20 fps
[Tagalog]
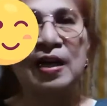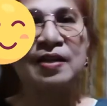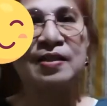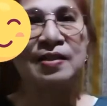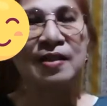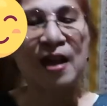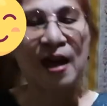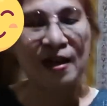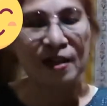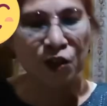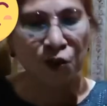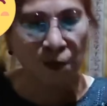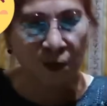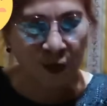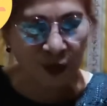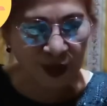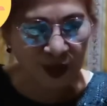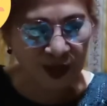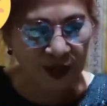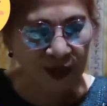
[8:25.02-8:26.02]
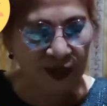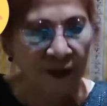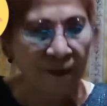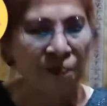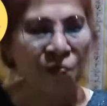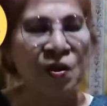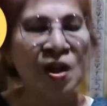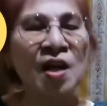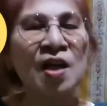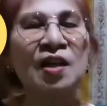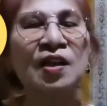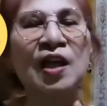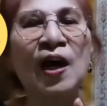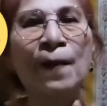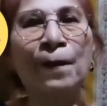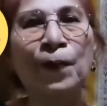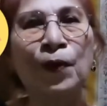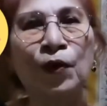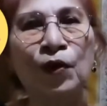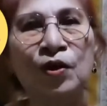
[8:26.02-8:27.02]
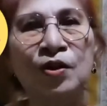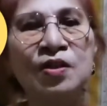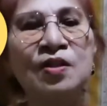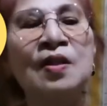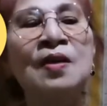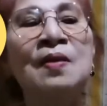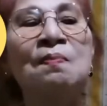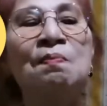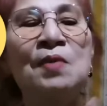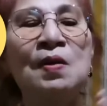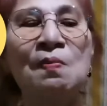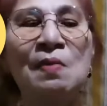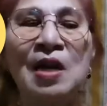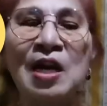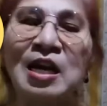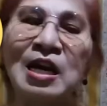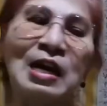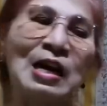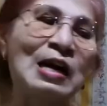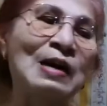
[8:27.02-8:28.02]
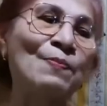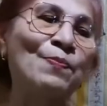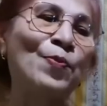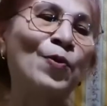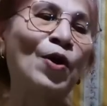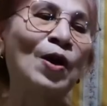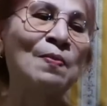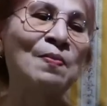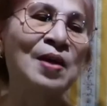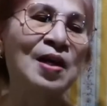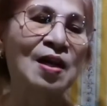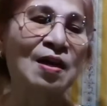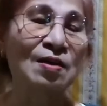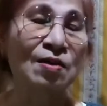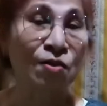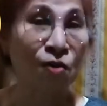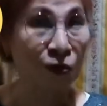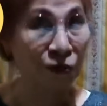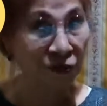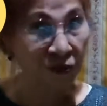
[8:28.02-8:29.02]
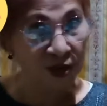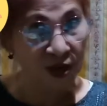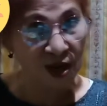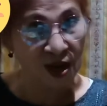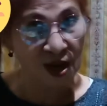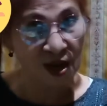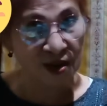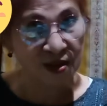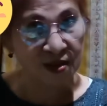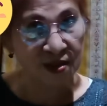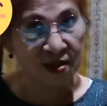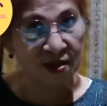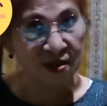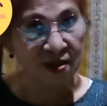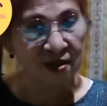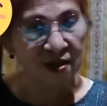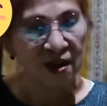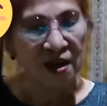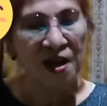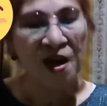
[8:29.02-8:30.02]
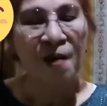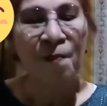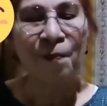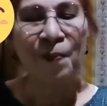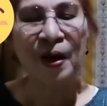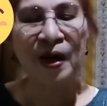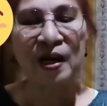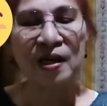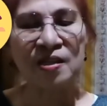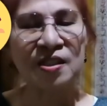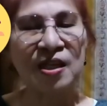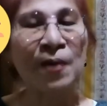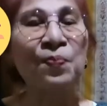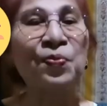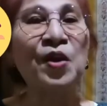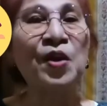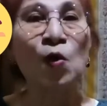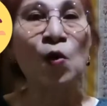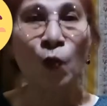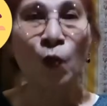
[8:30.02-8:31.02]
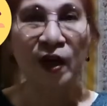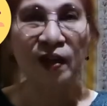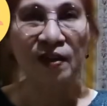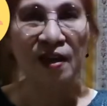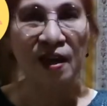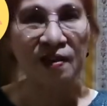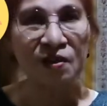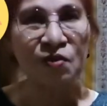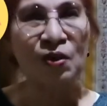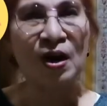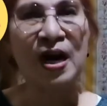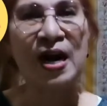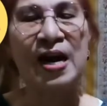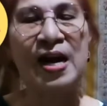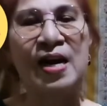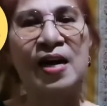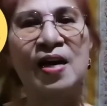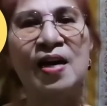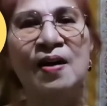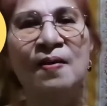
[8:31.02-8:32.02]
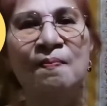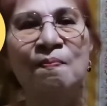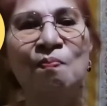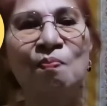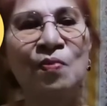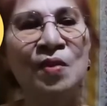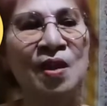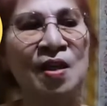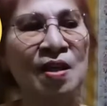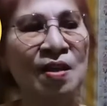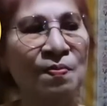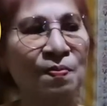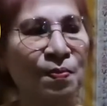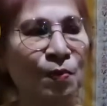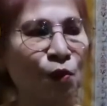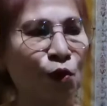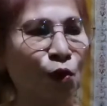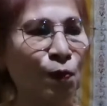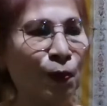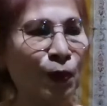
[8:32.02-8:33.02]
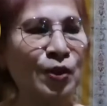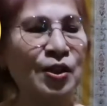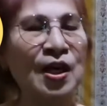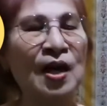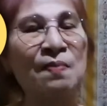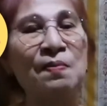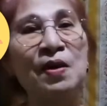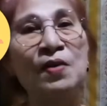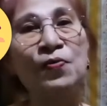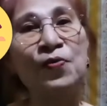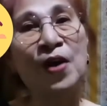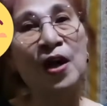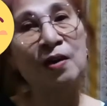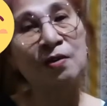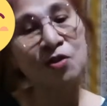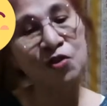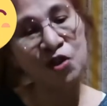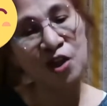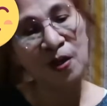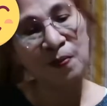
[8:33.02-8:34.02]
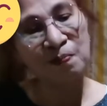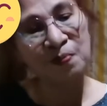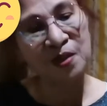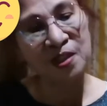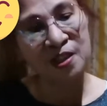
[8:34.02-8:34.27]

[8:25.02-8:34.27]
ng sliced bread. Tapos, bibili na lang po kami ng soft drinks. Parang something wet and dry. Doon po sa aming fellowship